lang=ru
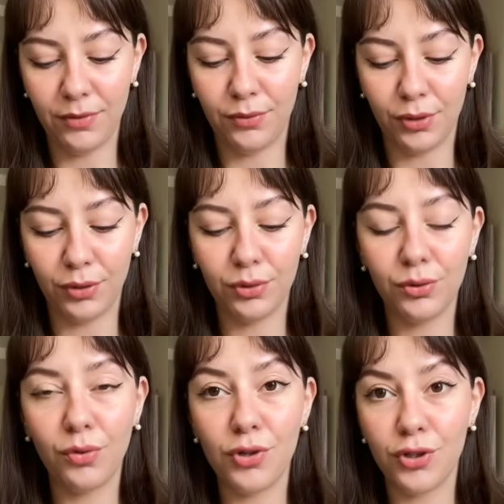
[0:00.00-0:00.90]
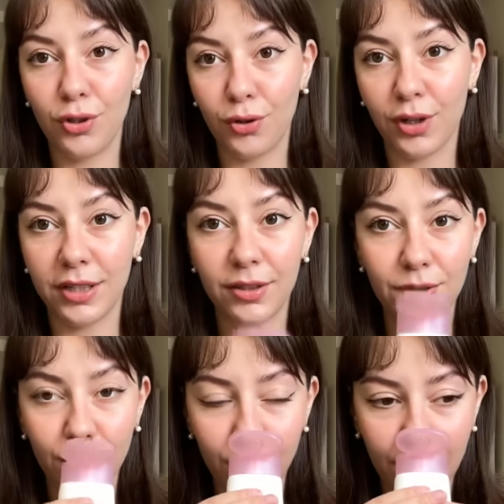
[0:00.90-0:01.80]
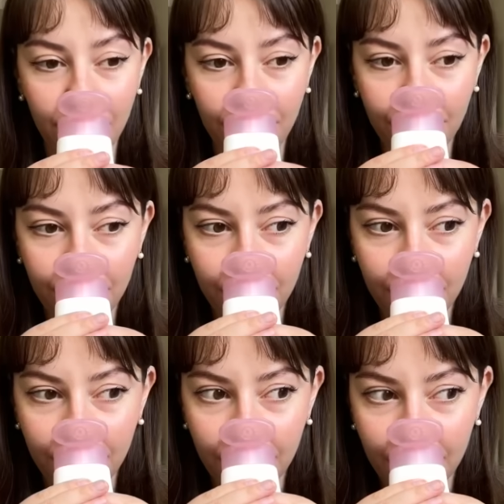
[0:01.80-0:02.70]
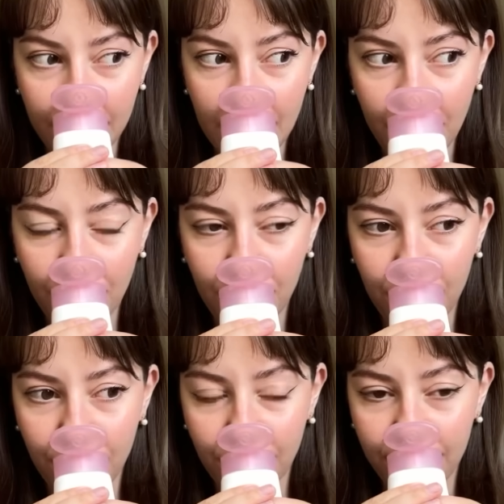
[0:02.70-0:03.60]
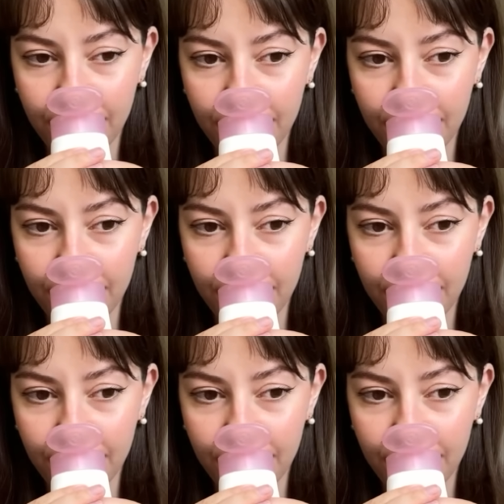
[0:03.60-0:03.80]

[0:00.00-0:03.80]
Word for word: вот, он очень легкой текстуры, Запах у него